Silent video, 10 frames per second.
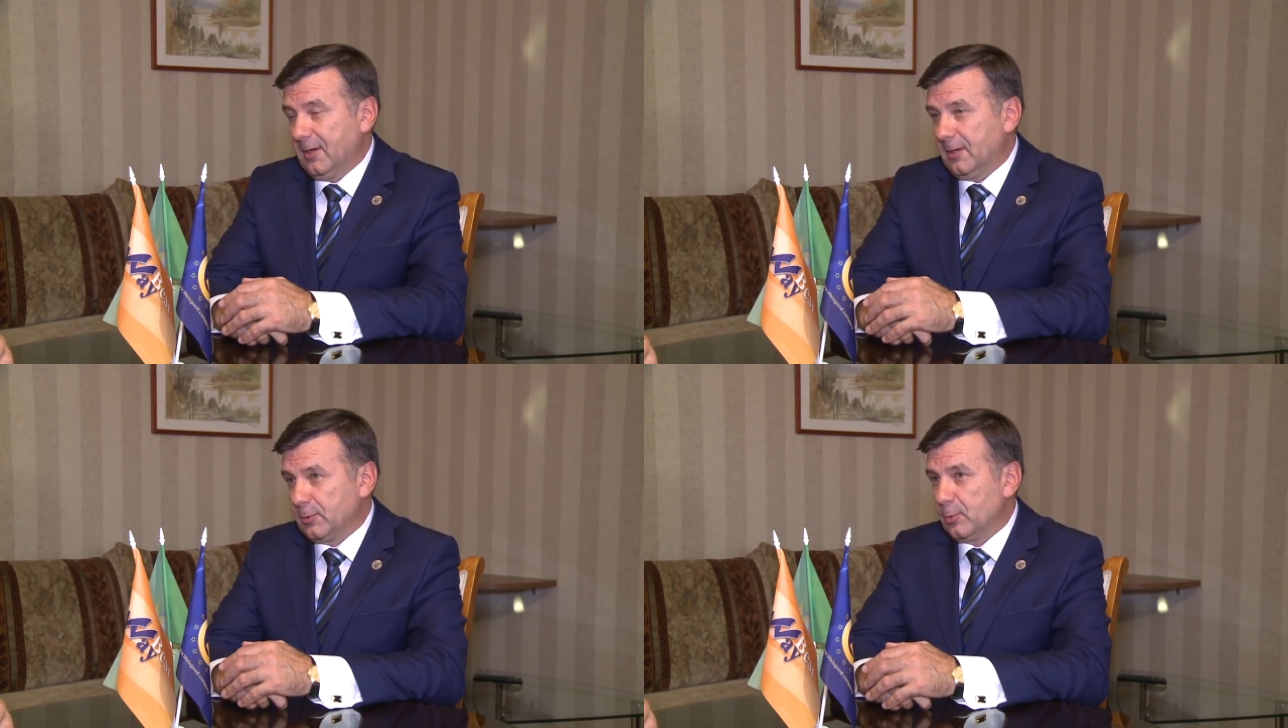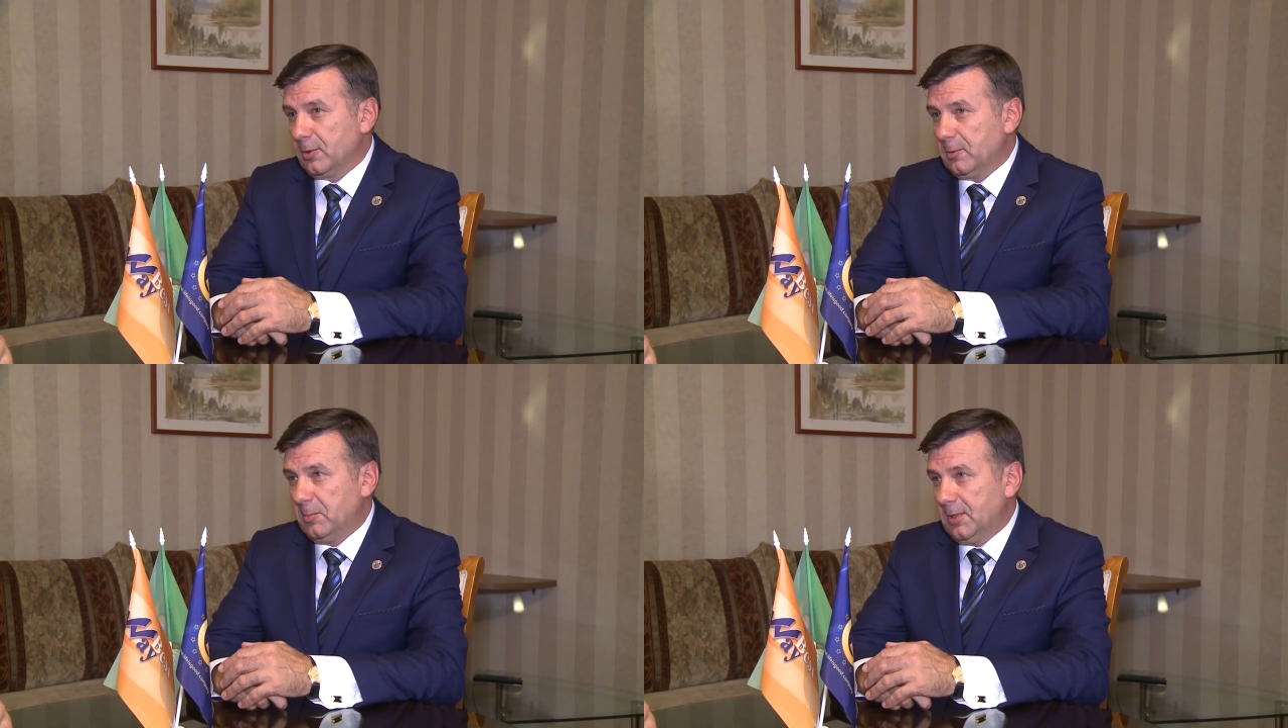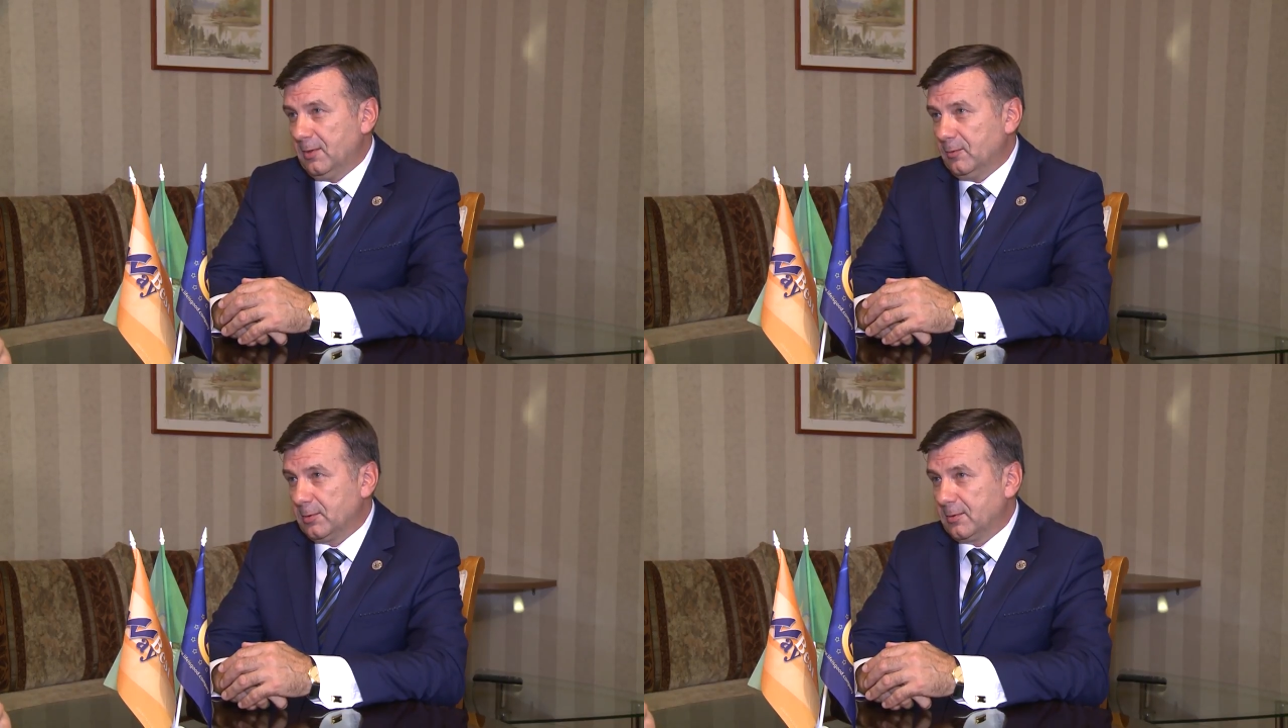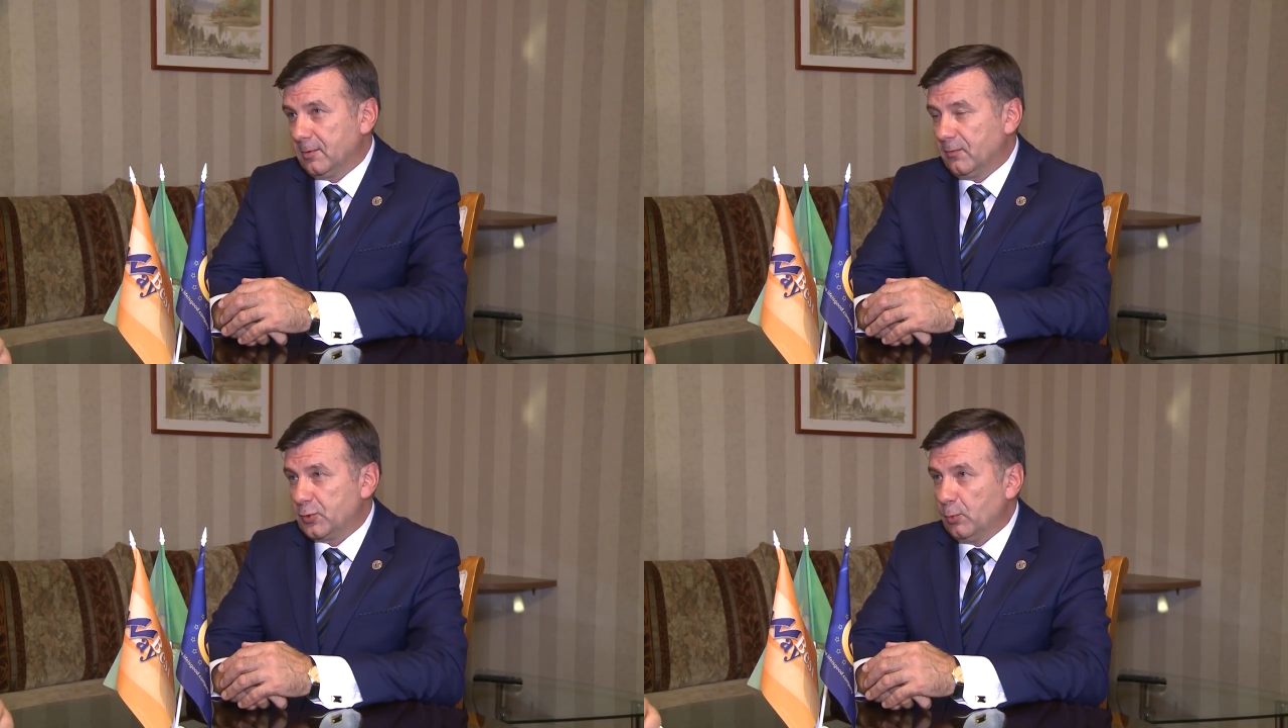которые меня вот
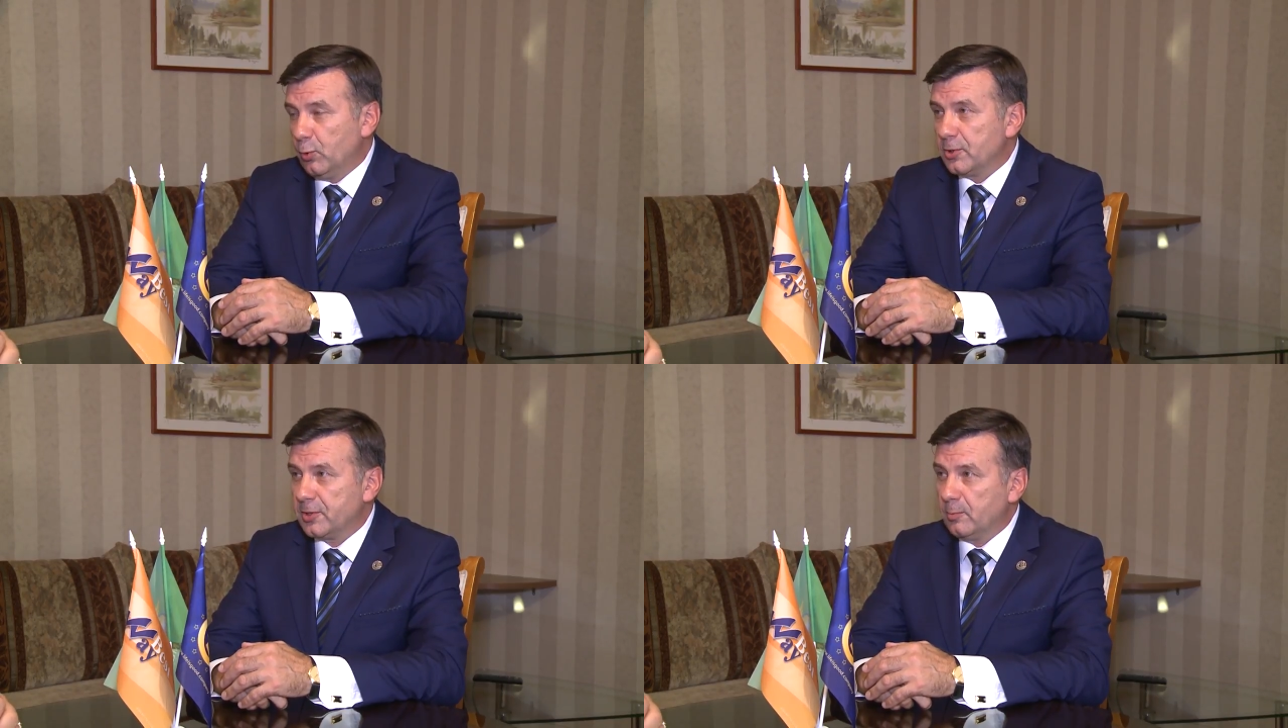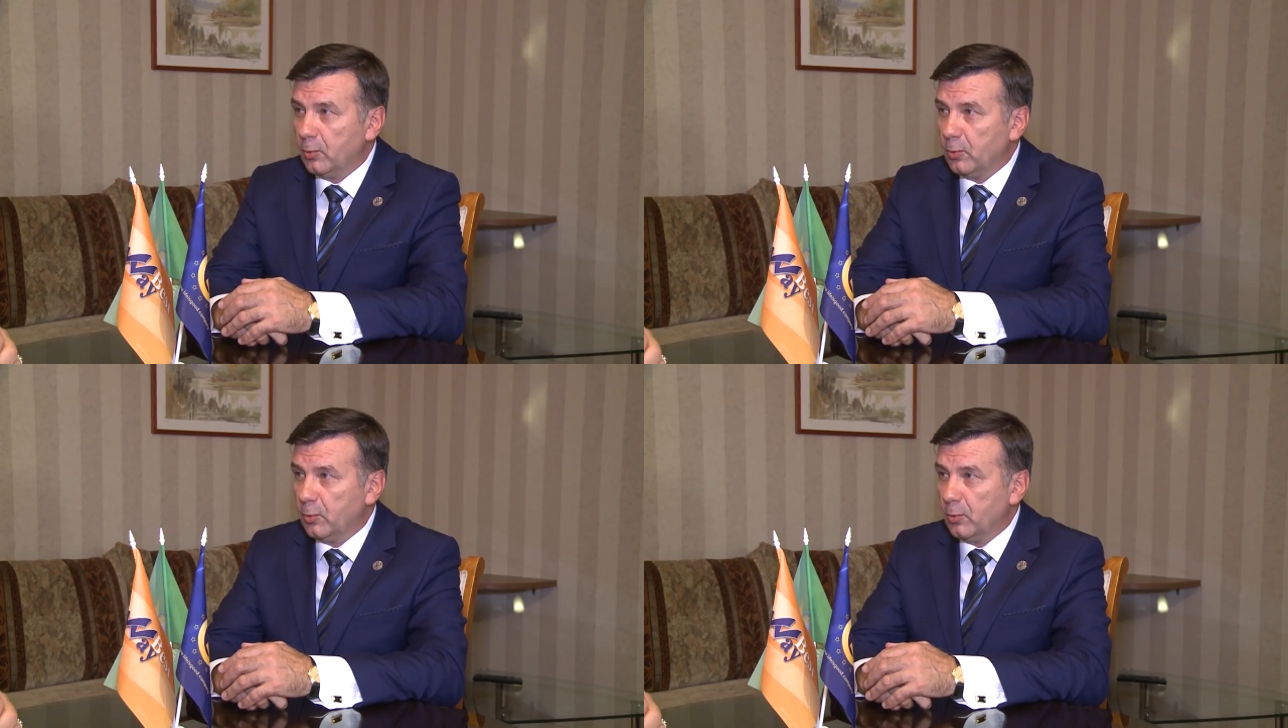все больше и